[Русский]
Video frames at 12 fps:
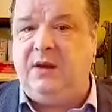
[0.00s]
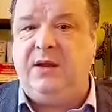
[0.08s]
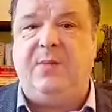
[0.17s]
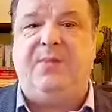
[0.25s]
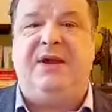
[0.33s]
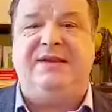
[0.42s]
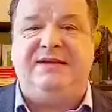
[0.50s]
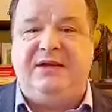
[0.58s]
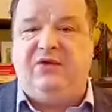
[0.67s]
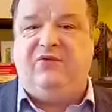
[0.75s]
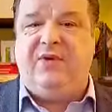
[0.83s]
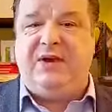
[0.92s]
Я
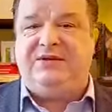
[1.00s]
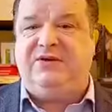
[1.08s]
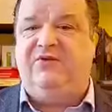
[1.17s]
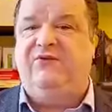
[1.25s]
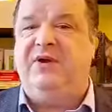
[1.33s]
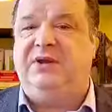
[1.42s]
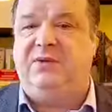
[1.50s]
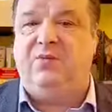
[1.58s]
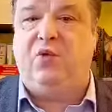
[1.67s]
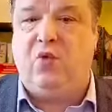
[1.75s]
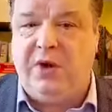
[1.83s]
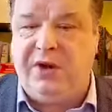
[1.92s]
просил вас в
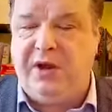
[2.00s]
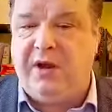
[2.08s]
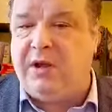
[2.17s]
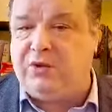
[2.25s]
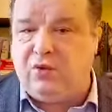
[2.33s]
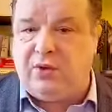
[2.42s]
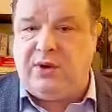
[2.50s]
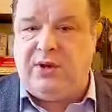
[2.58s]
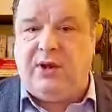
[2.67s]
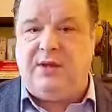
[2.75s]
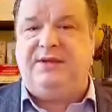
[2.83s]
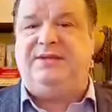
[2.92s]
этом ролике, который
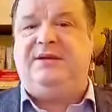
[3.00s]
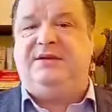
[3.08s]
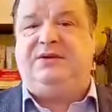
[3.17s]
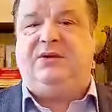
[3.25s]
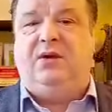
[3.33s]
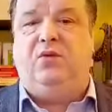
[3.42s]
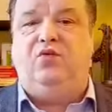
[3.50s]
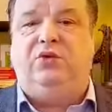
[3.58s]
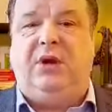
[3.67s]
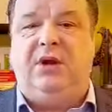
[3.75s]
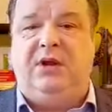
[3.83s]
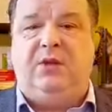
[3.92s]
я, естественно,
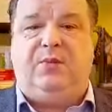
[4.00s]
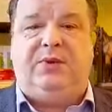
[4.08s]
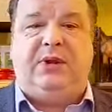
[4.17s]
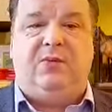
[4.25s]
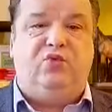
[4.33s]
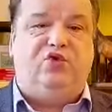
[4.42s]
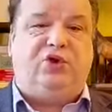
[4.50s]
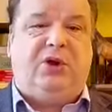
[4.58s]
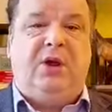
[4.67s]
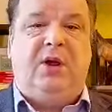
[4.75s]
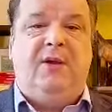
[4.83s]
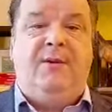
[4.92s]
удалил, потому
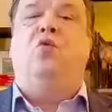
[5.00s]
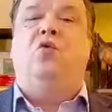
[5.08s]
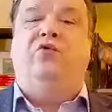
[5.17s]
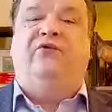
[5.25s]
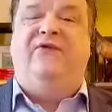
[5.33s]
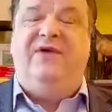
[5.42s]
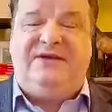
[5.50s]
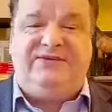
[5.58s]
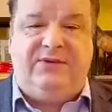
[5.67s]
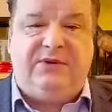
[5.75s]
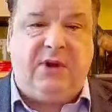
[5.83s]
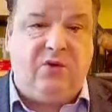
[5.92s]
что он
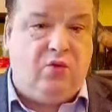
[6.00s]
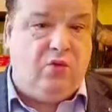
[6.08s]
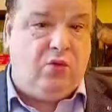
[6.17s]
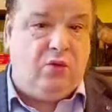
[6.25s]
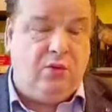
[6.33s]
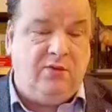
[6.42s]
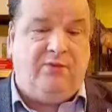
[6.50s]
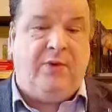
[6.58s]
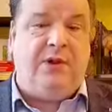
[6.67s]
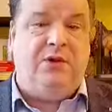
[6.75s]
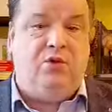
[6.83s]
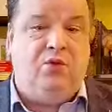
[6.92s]
вызвал такую
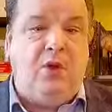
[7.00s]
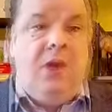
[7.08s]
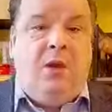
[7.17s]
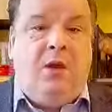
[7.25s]
волну,